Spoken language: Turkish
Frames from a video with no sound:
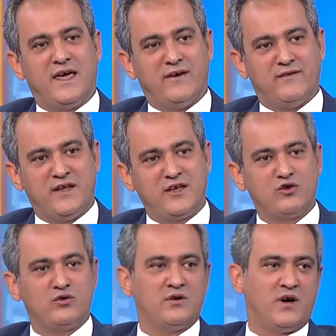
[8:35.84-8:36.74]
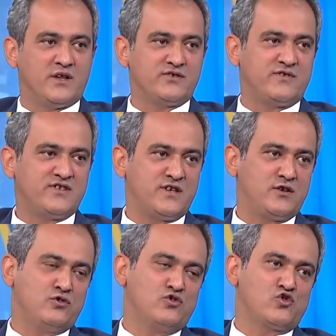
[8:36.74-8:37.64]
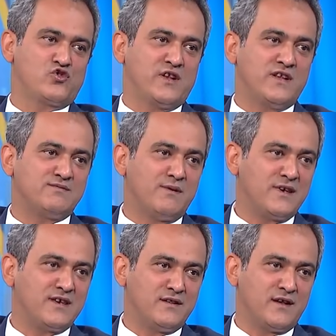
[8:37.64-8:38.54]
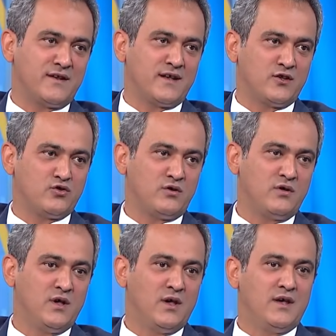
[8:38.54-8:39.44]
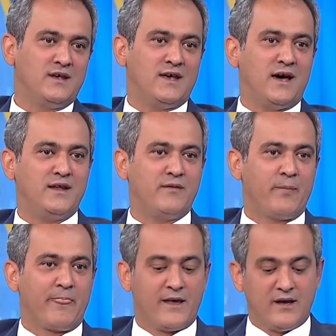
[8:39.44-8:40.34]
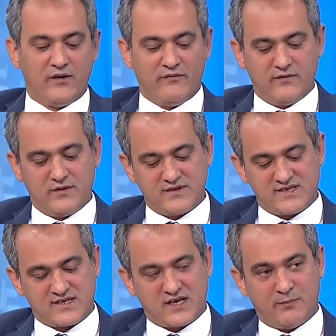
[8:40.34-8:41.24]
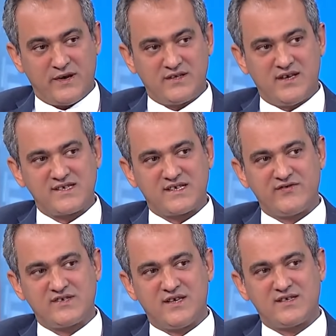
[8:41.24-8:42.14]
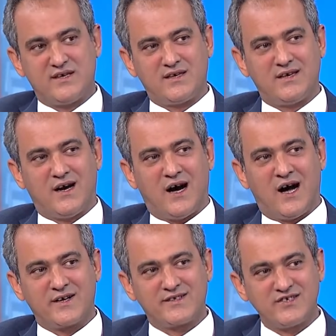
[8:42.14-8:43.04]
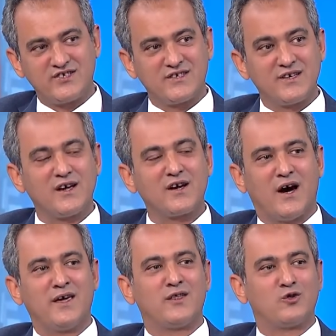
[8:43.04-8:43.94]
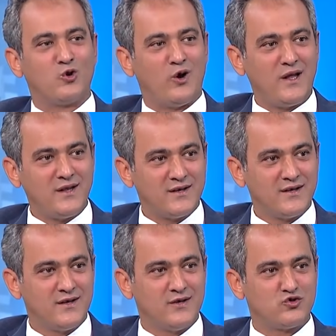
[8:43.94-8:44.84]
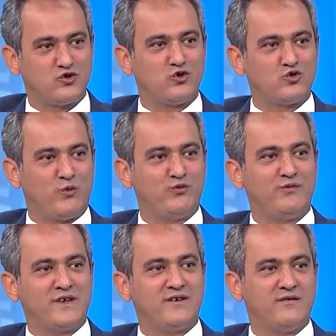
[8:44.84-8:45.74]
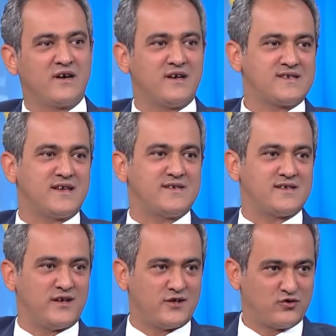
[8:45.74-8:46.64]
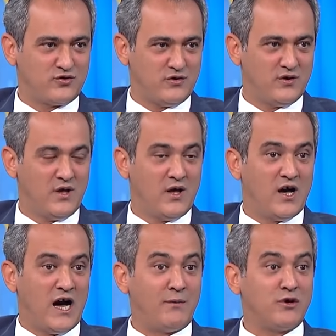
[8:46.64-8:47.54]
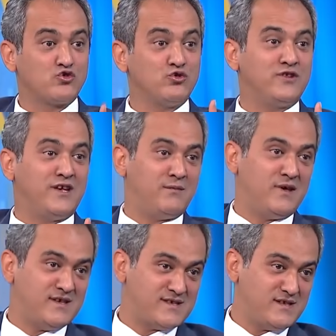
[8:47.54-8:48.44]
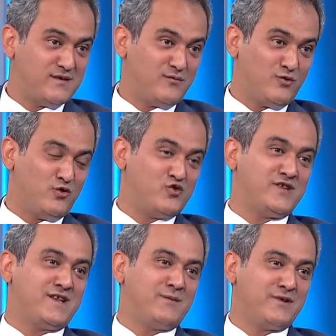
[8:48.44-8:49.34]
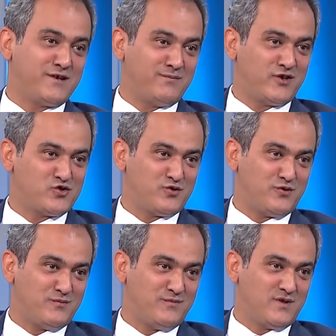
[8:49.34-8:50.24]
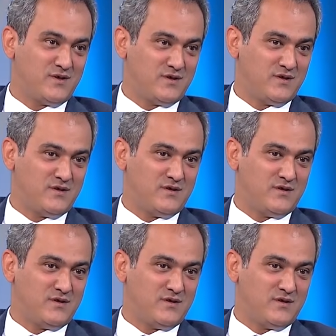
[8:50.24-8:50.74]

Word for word: evine gidiyor, alışverişe gidiyor, sosyalleşme mekanlarına Hı. gidiyor. Yani kapatılan sınıf sayısındaki artış gayet doğal. Çünkü toplumdaki vaka sayısı artıyor. Ama şunu diyemeyiz. Onu özellikle belirtmek istiyorum. Ee,